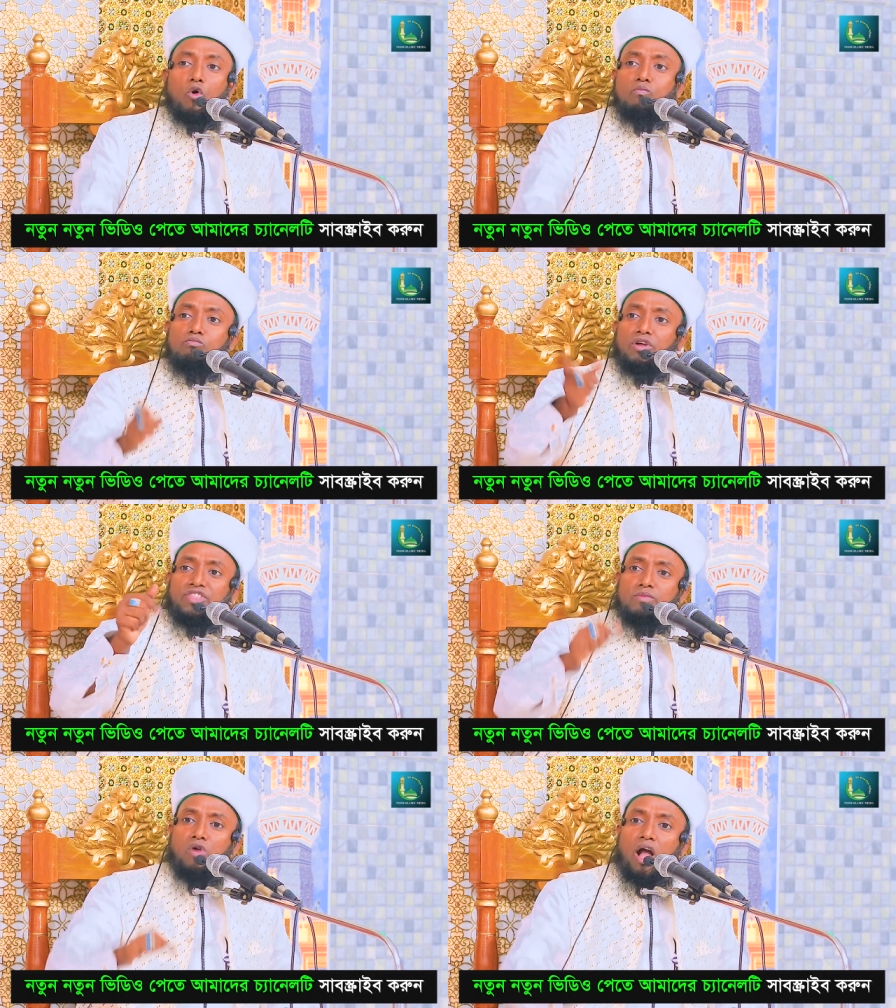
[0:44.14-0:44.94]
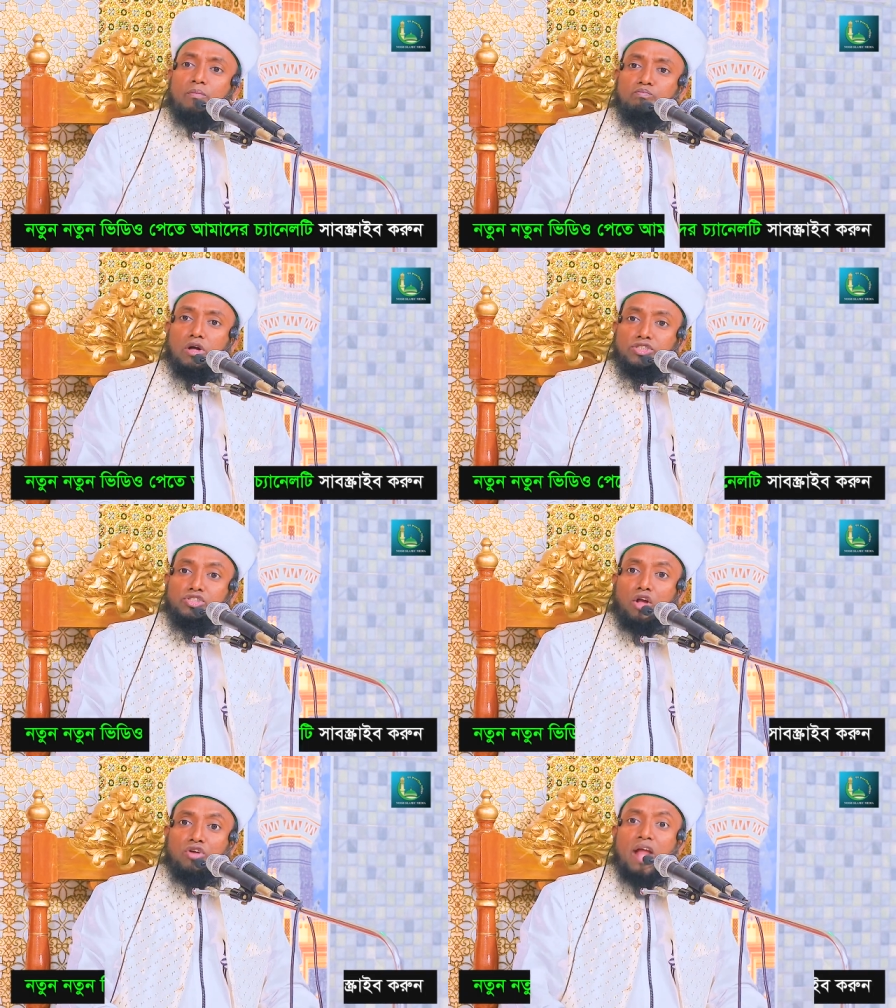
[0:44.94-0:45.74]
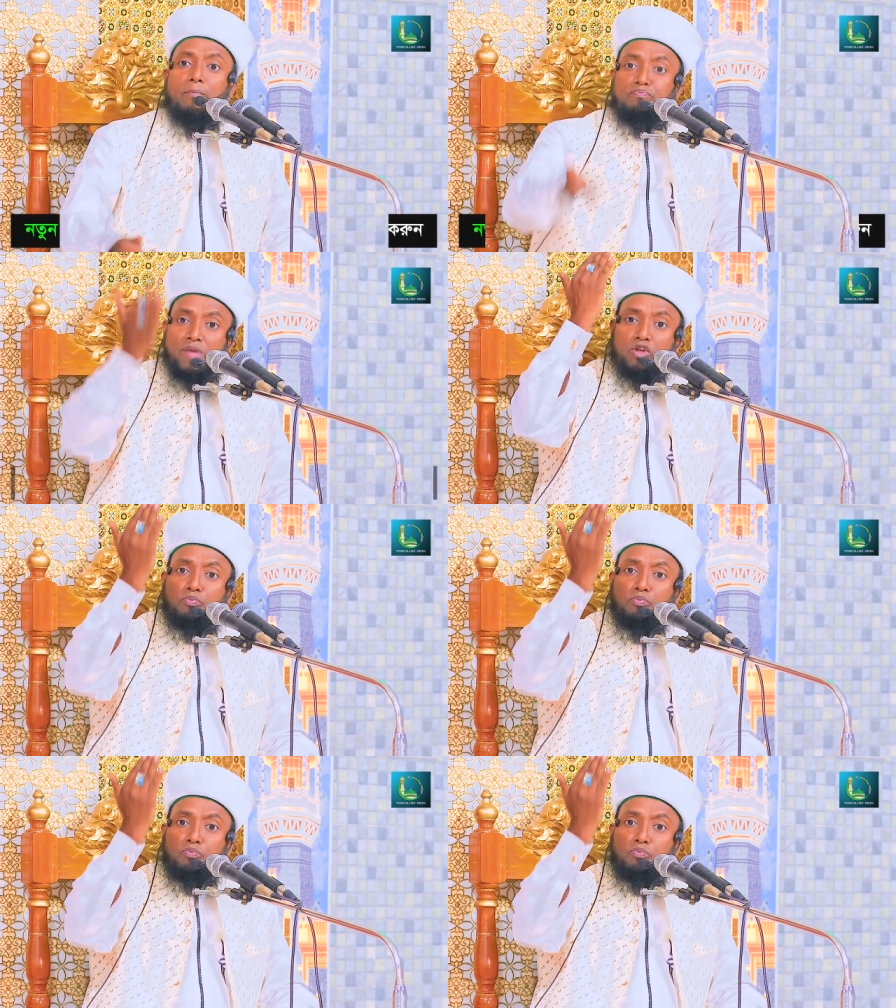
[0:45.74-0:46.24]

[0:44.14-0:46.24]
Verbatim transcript: উম্মতি মোহাম্মদ যখন আপনার